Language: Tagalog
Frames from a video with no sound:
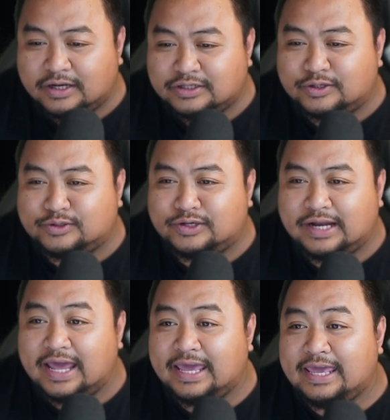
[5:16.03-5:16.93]
So kung
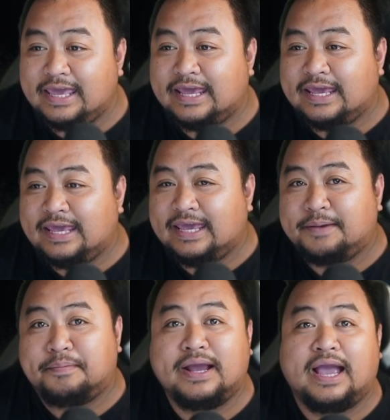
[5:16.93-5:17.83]
naay
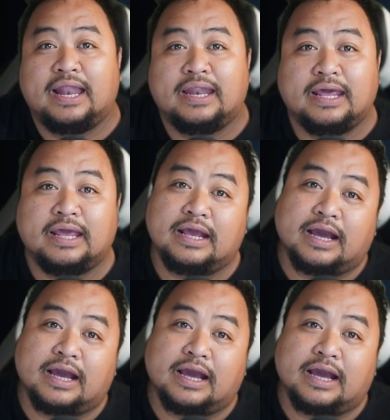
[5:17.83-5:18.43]
manggali